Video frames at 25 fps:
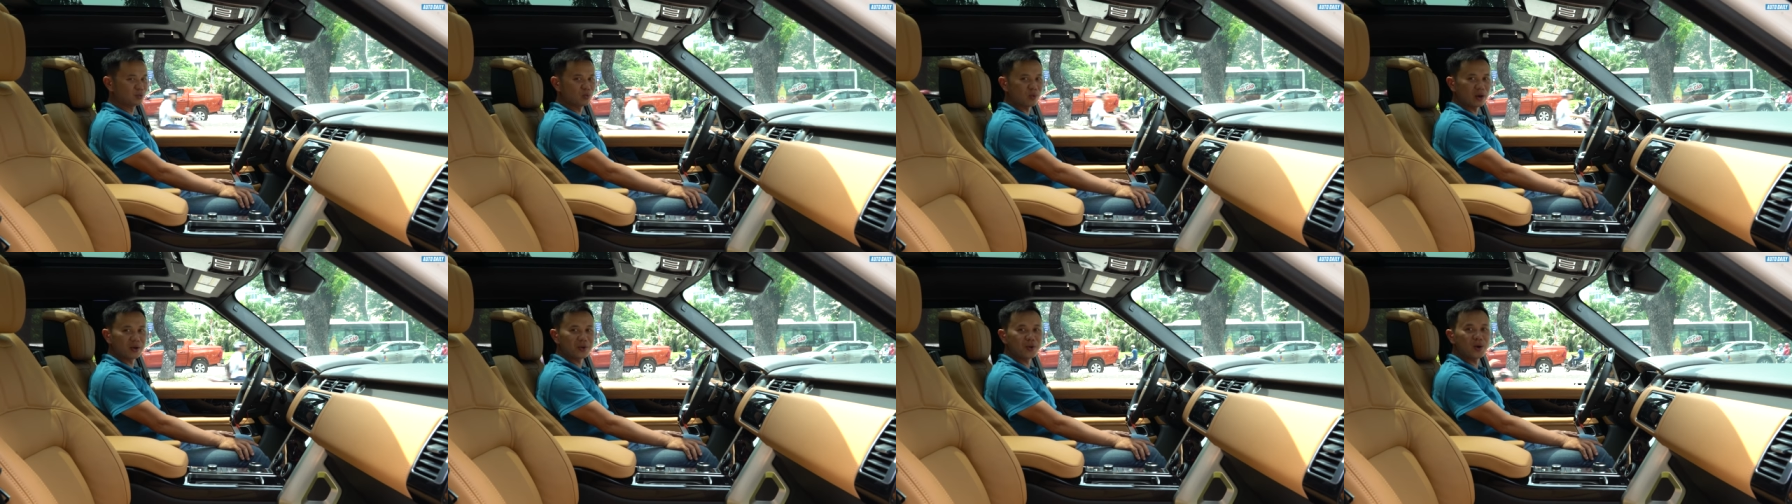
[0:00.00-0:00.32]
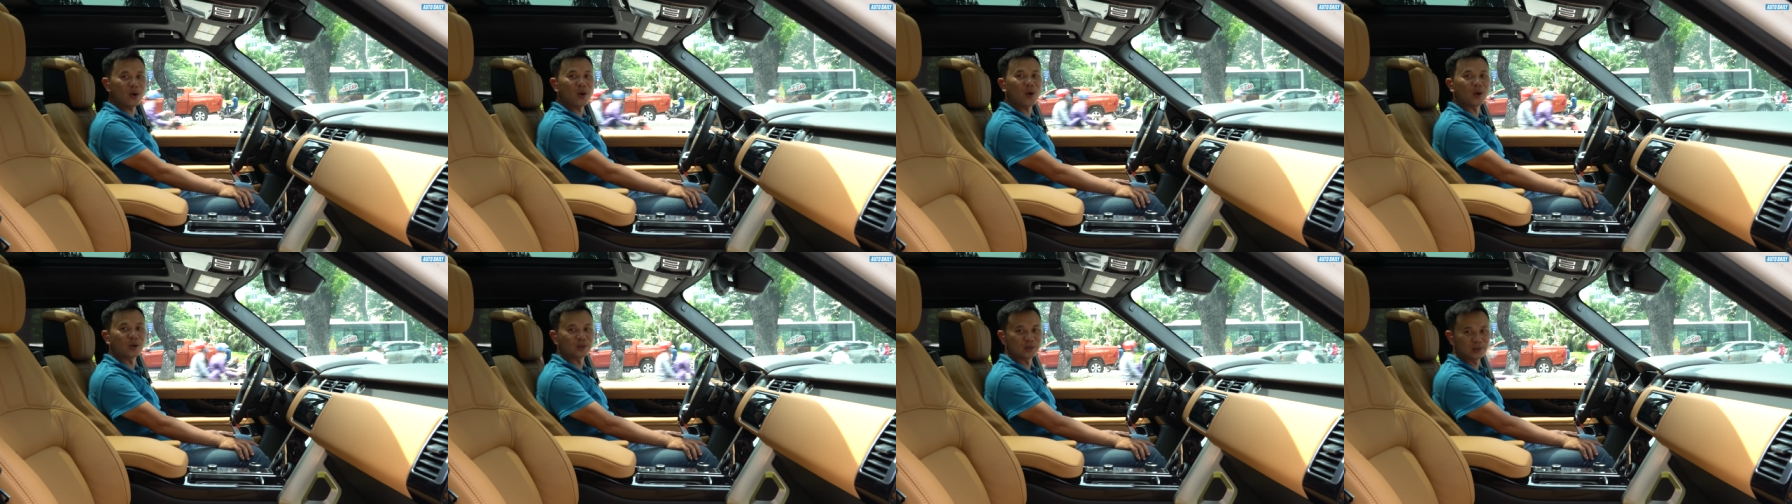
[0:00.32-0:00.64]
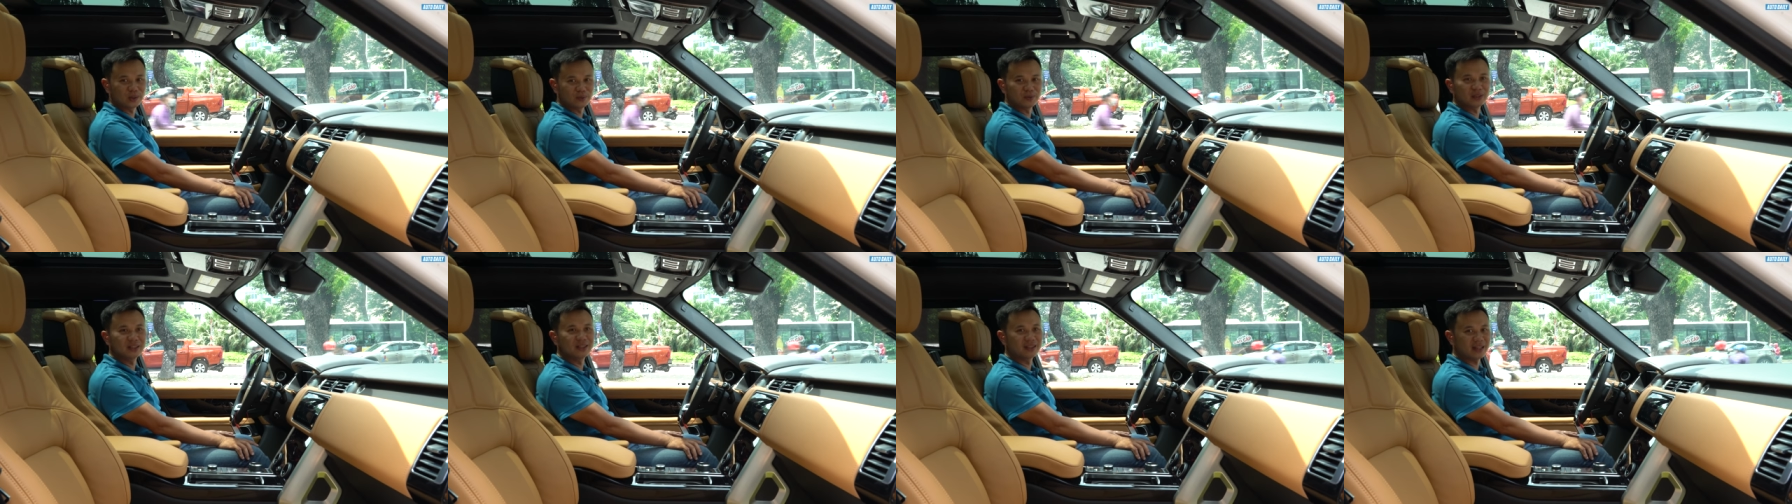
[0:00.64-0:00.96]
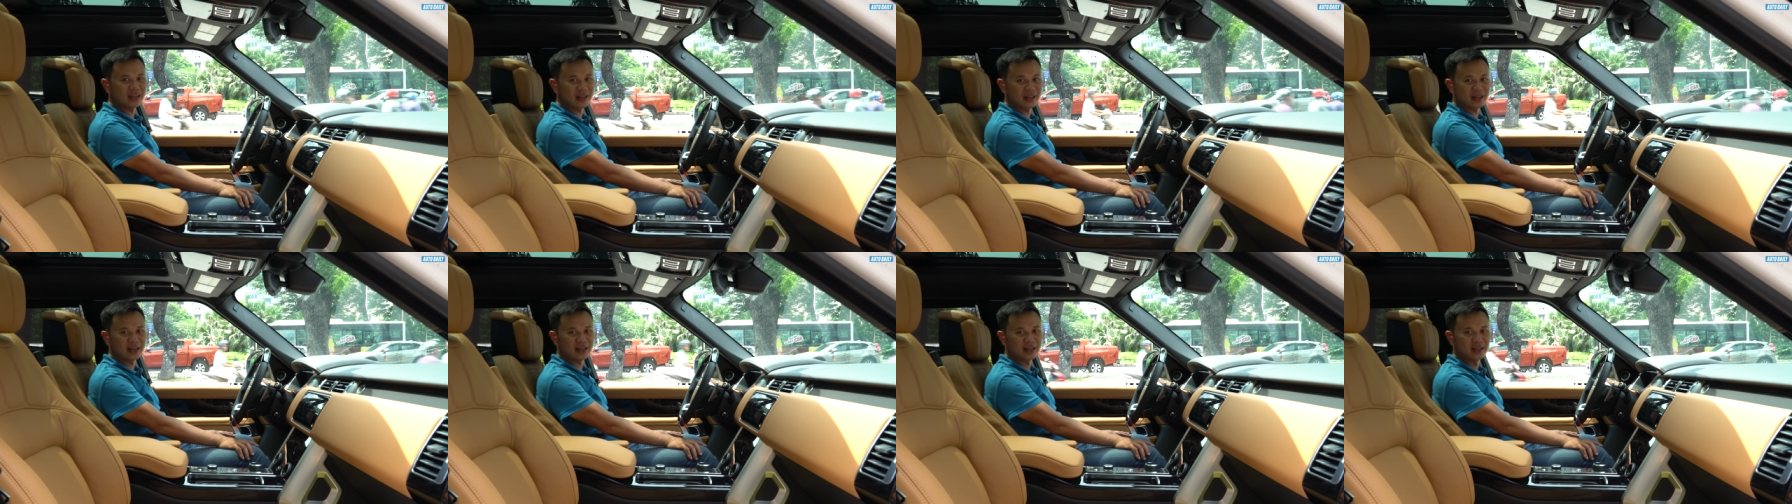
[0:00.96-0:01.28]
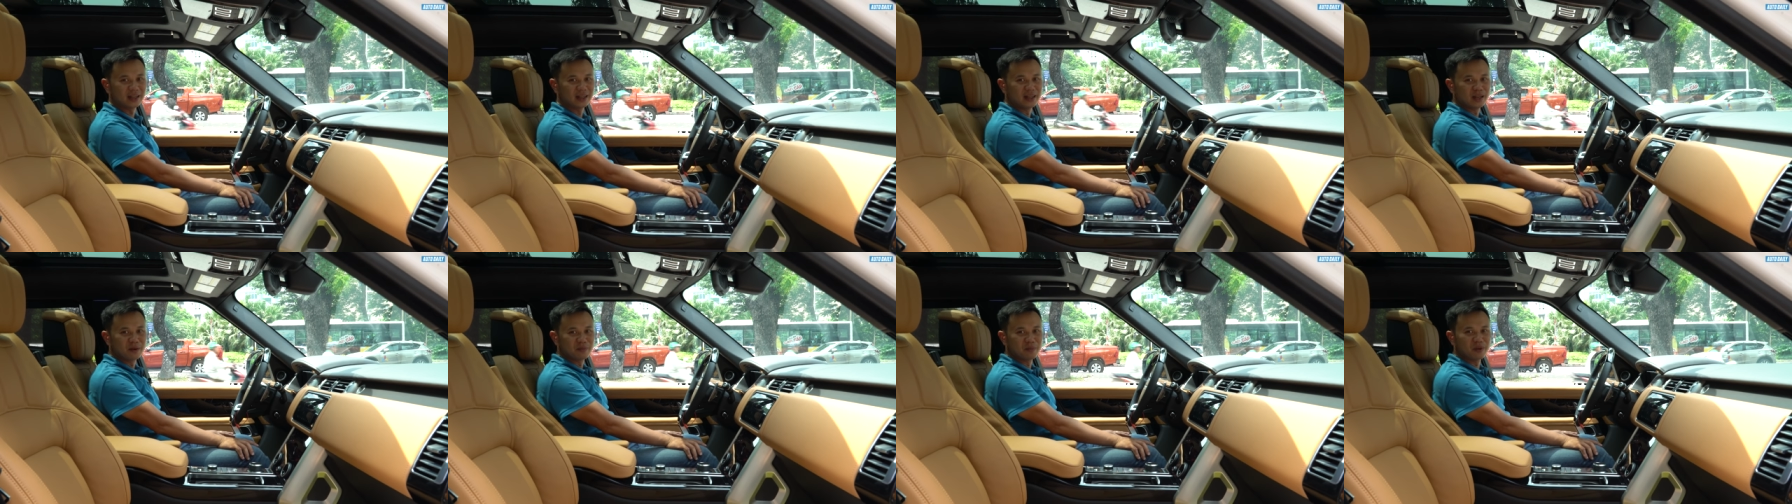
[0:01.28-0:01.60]
quá nhỏ so với xe
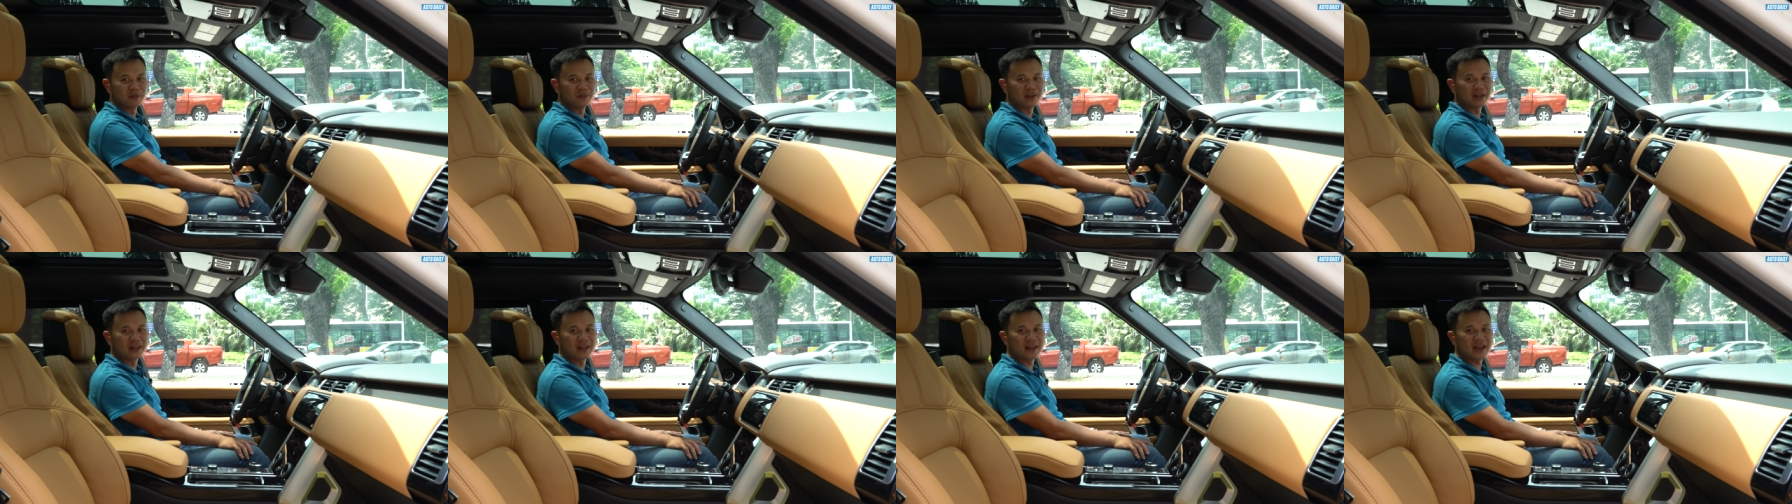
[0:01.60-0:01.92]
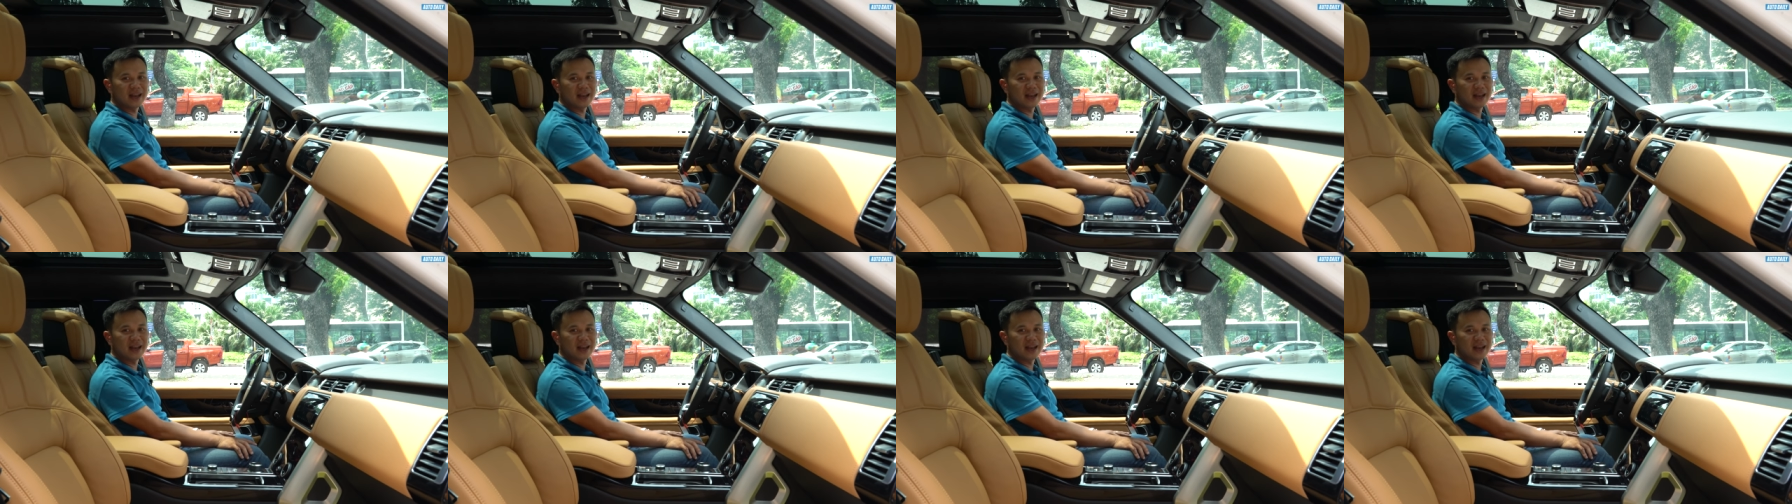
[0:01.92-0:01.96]
bởi vì